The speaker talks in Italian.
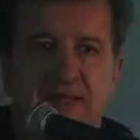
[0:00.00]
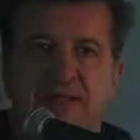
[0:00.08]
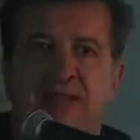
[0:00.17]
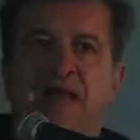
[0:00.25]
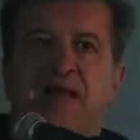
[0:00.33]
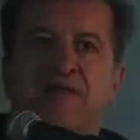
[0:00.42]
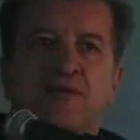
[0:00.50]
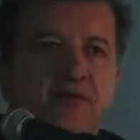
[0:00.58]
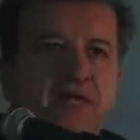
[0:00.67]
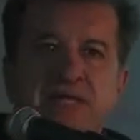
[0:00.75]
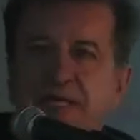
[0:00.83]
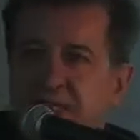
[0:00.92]
dalle
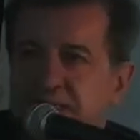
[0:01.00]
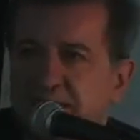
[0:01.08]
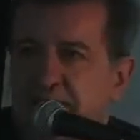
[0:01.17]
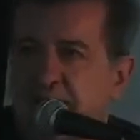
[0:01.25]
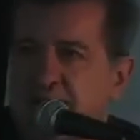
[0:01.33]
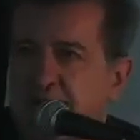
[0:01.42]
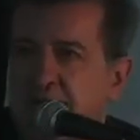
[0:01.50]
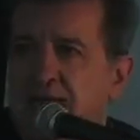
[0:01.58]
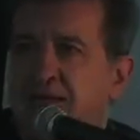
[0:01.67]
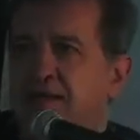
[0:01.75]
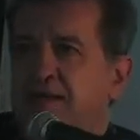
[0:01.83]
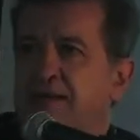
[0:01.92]
teorie di
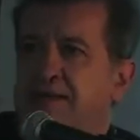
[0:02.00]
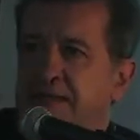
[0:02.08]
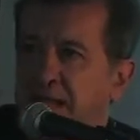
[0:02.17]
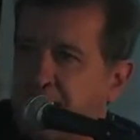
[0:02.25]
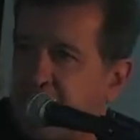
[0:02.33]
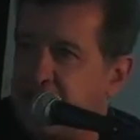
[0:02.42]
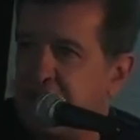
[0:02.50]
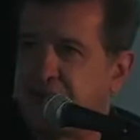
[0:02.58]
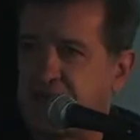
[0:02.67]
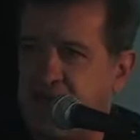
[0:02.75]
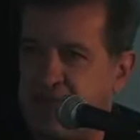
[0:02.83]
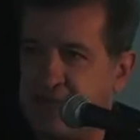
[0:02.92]
Gesell, dagli anni
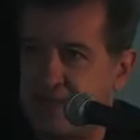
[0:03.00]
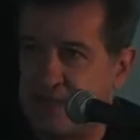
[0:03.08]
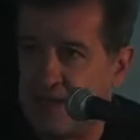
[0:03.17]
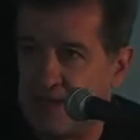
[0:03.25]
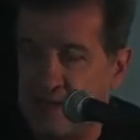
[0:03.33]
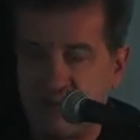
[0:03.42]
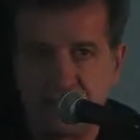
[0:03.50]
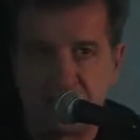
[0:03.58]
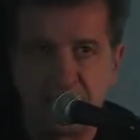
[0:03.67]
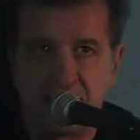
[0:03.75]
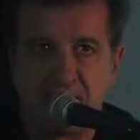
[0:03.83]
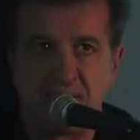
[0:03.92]
30,
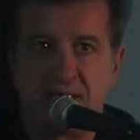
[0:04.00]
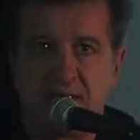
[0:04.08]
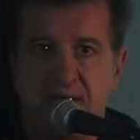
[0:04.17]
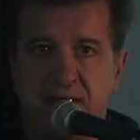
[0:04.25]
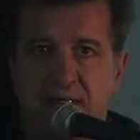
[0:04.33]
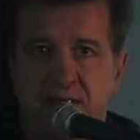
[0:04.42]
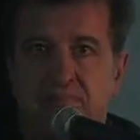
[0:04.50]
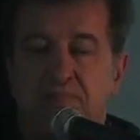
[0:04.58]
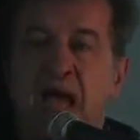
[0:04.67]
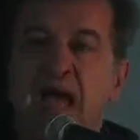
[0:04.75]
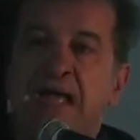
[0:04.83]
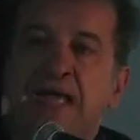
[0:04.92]

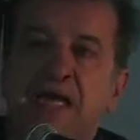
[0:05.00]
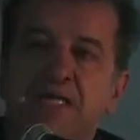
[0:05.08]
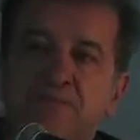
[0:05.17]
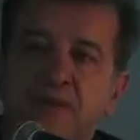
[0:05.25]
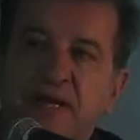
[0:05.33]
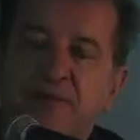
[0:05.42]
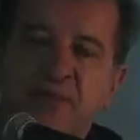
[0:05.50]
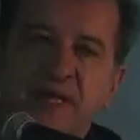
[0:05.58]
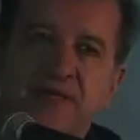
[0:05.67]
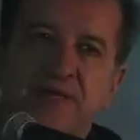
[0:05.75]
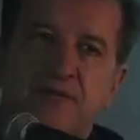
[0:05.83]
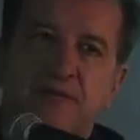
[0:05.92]
ma anche
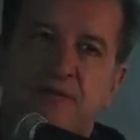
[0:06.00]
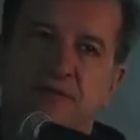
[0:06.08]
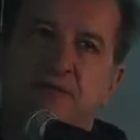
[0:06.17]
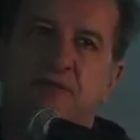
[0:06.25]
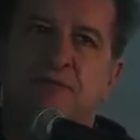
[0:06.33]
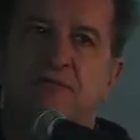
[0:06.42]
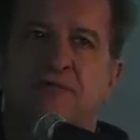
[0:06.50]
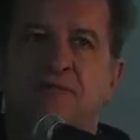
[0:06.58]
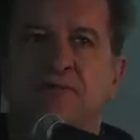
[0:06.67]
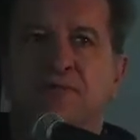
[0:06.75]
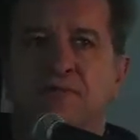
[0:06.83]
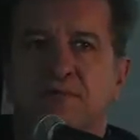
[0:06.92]
l'esperimento
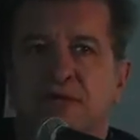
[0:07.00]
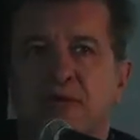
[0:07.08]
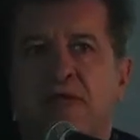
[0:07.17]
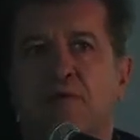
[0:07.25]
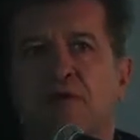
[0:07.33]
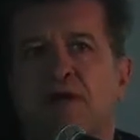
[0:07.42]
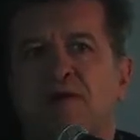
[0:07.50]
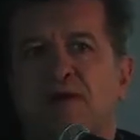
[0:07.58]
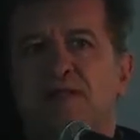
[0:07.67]
che ricordava